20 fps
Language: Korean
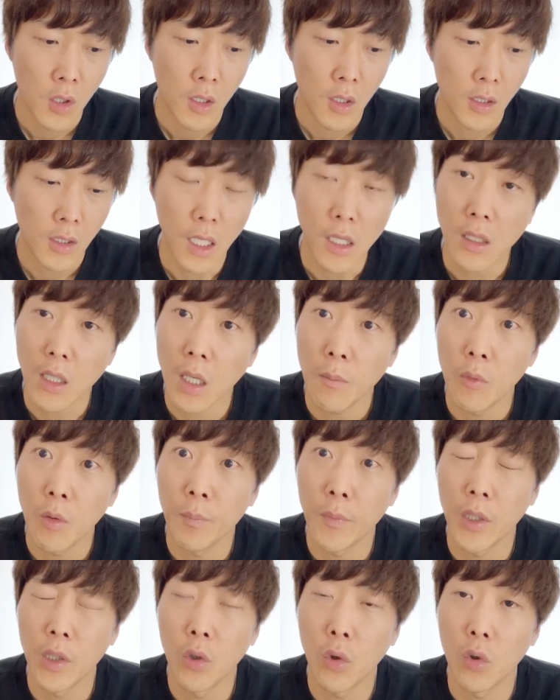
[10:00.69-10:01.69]
짧게 한번
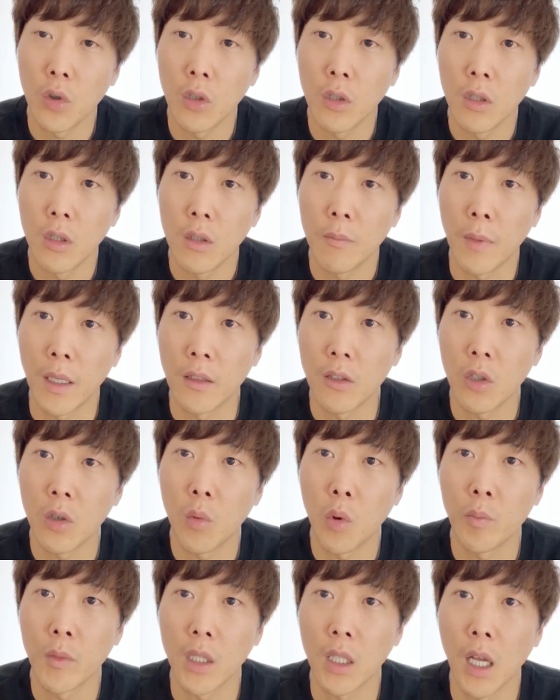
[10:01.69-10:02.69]
비디오를 만들어
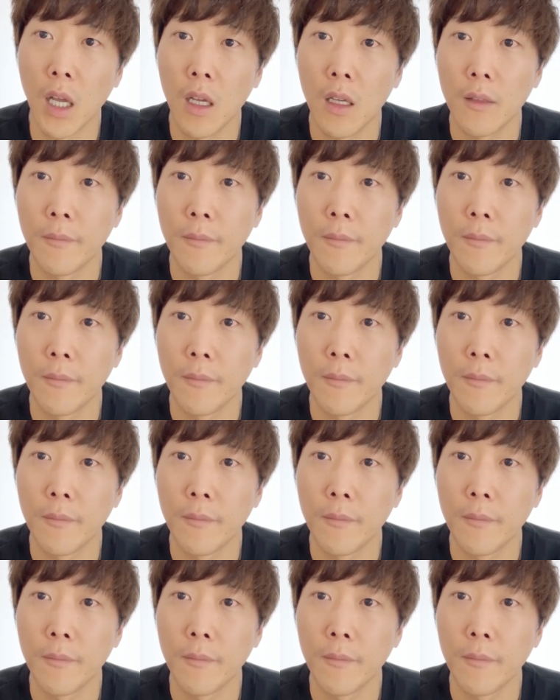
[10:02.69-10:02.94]
봅니다.